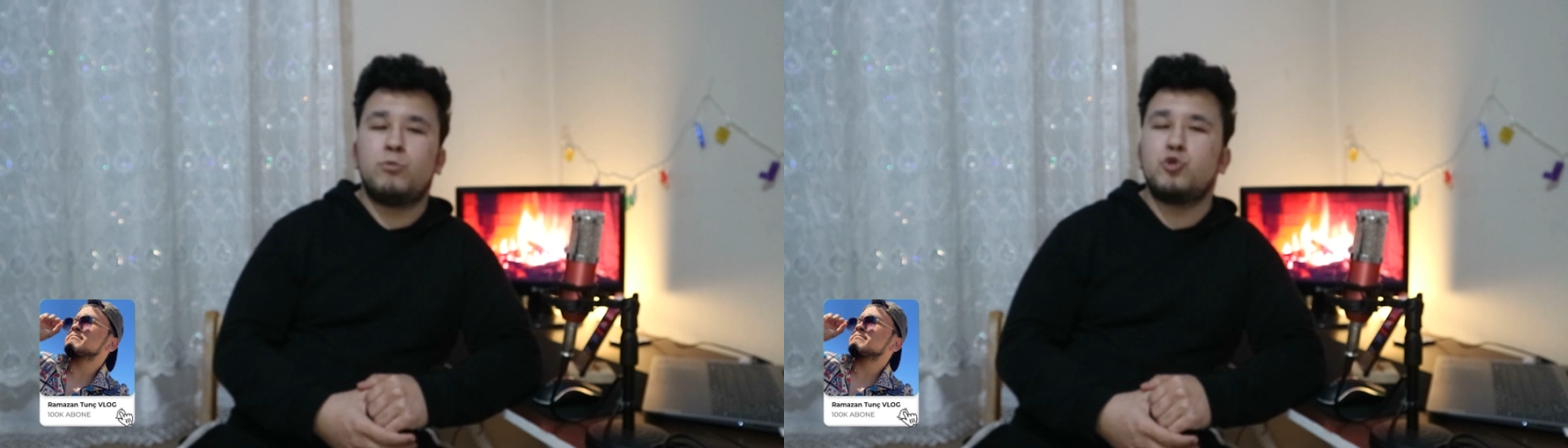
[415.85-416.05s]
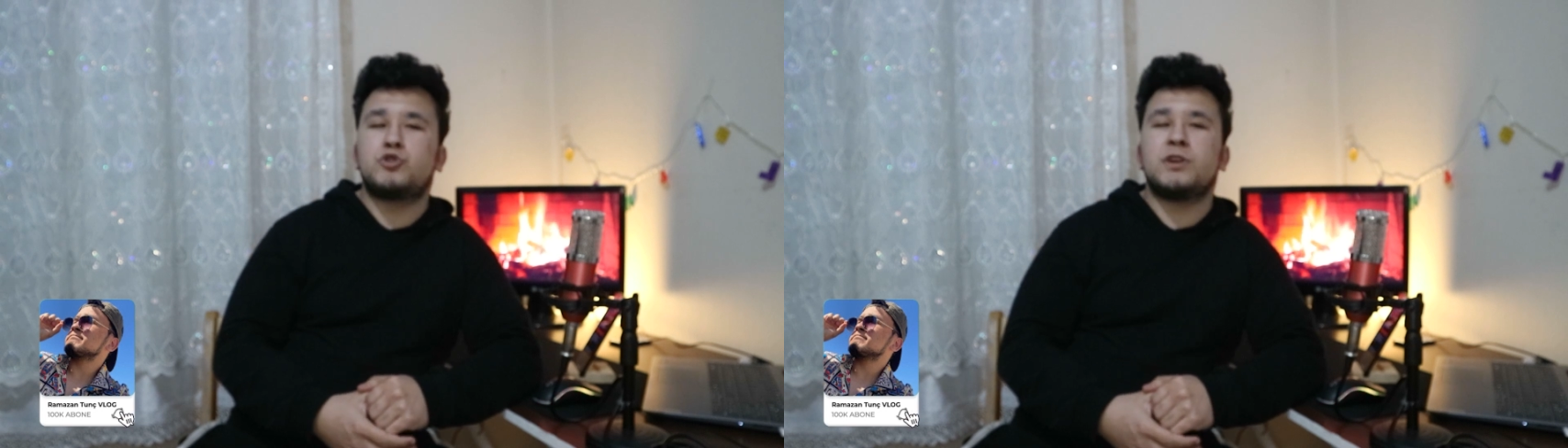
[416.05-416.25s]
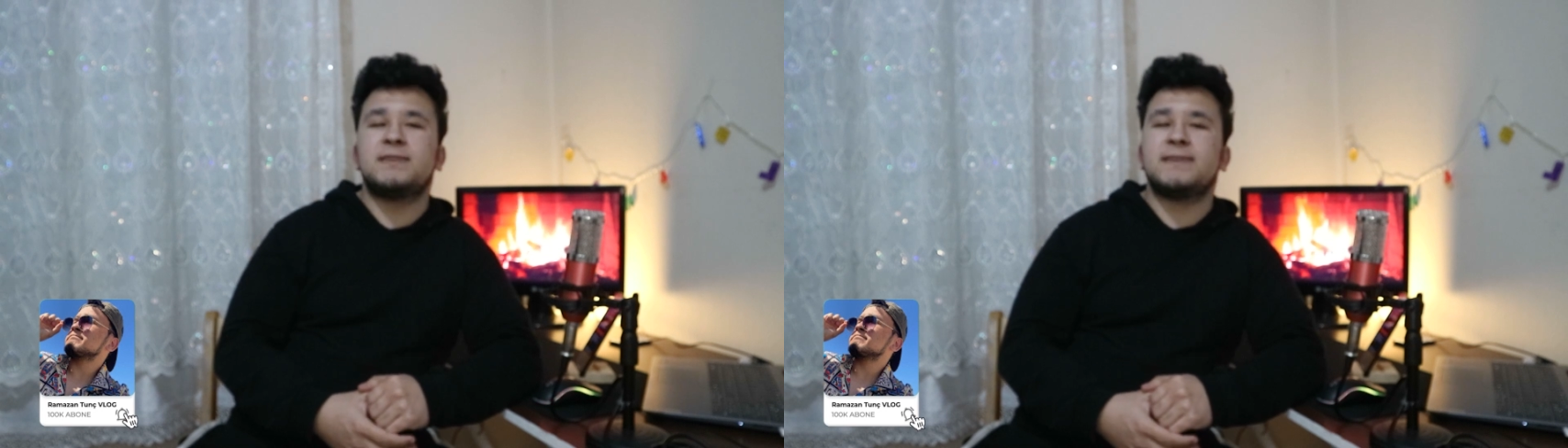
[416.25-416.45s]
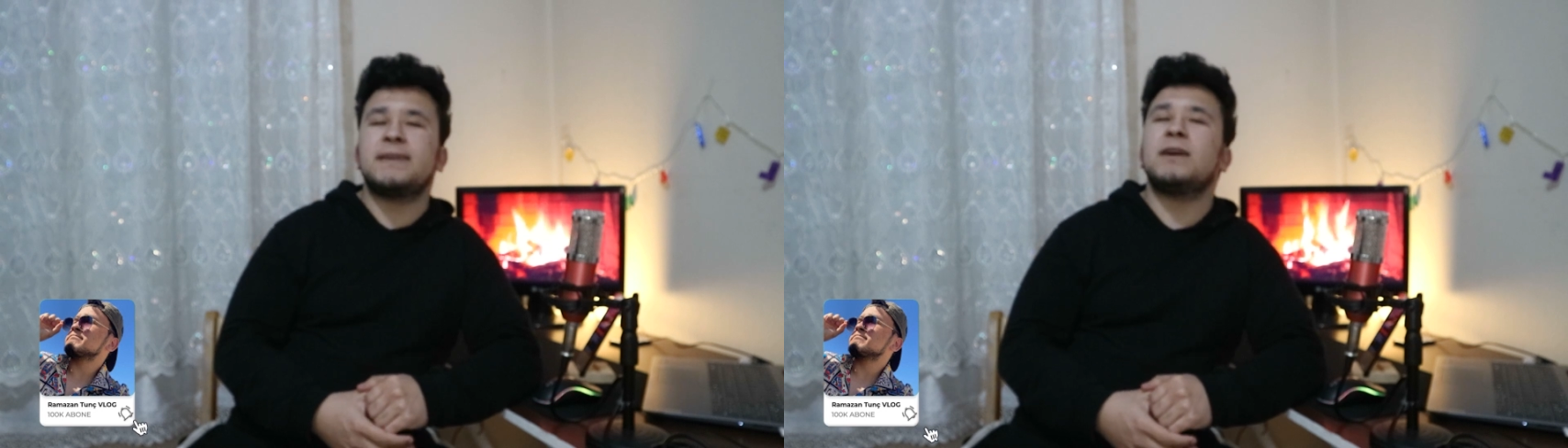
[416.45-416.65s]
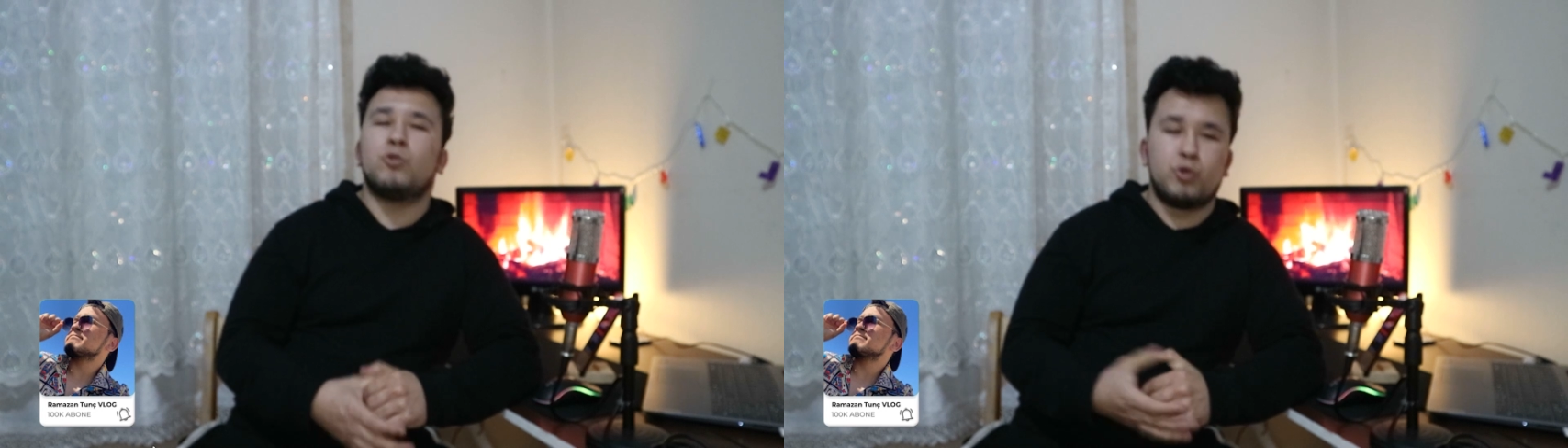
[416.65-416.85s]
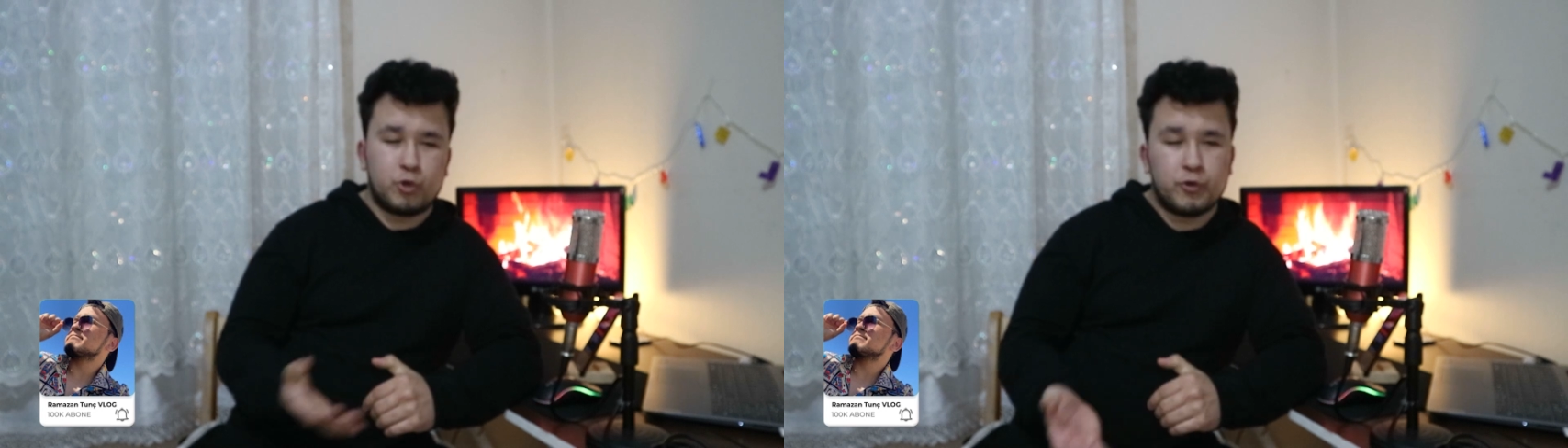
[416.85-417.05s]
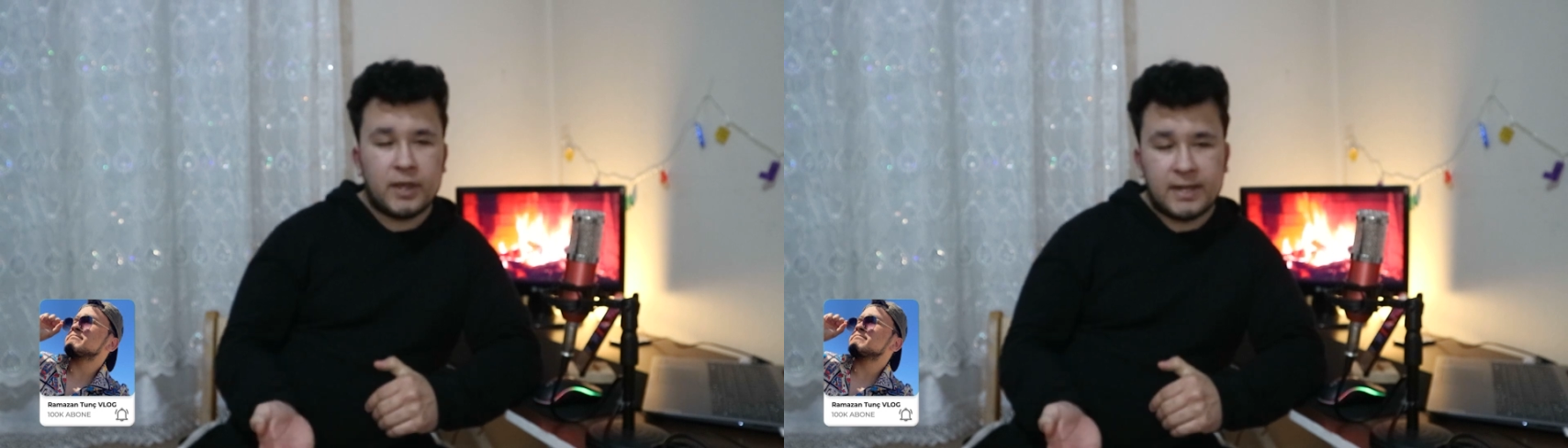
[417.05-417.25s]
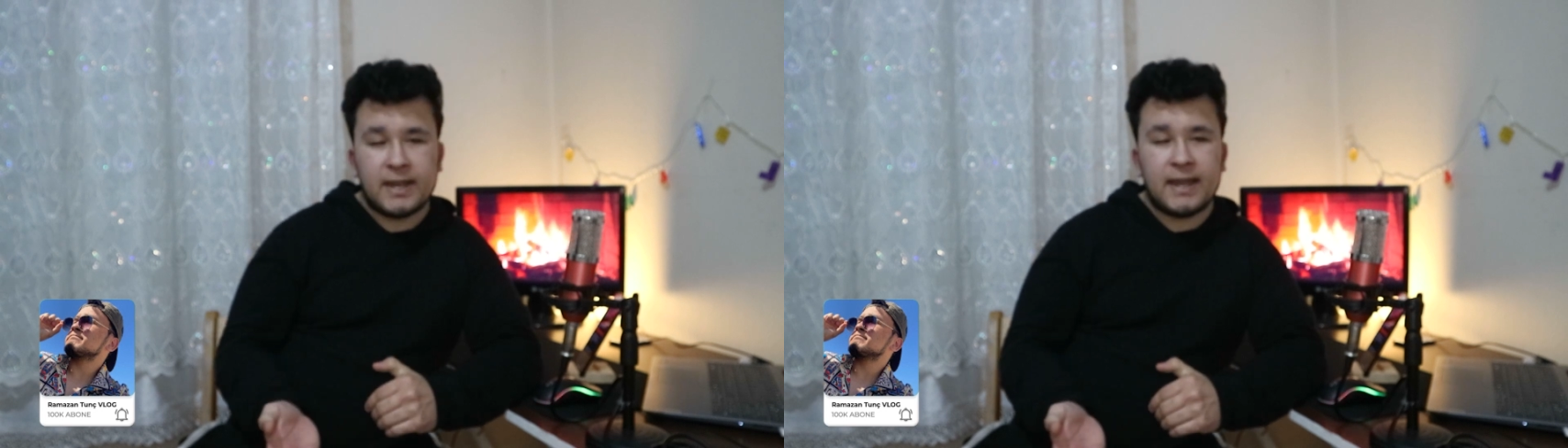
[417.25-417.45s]
Bütçenize de
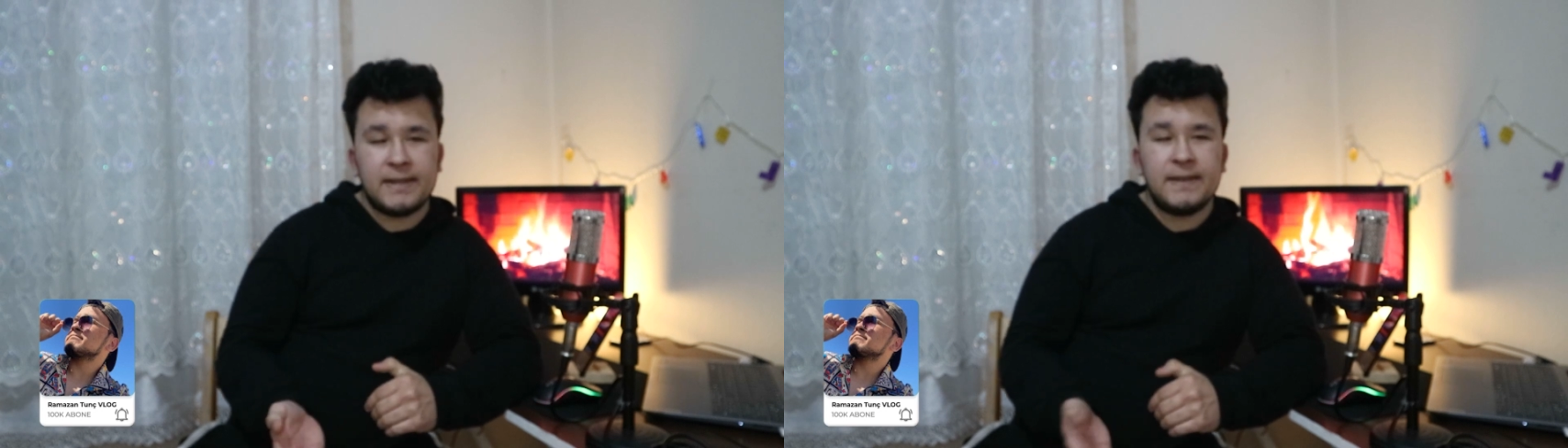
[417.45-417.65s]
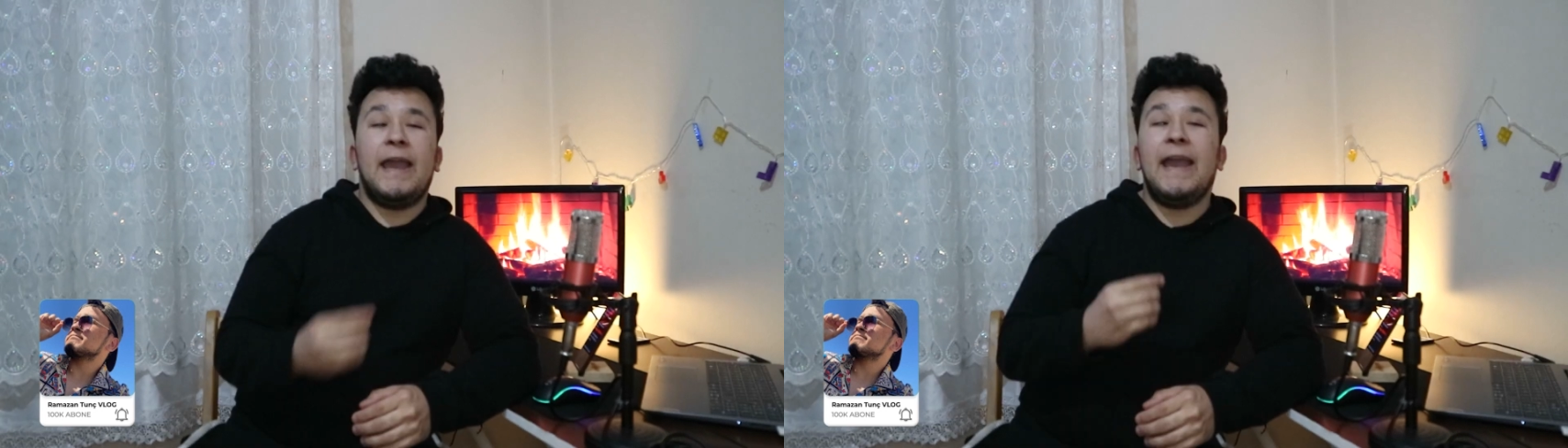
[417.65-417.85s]
uygunlar yani.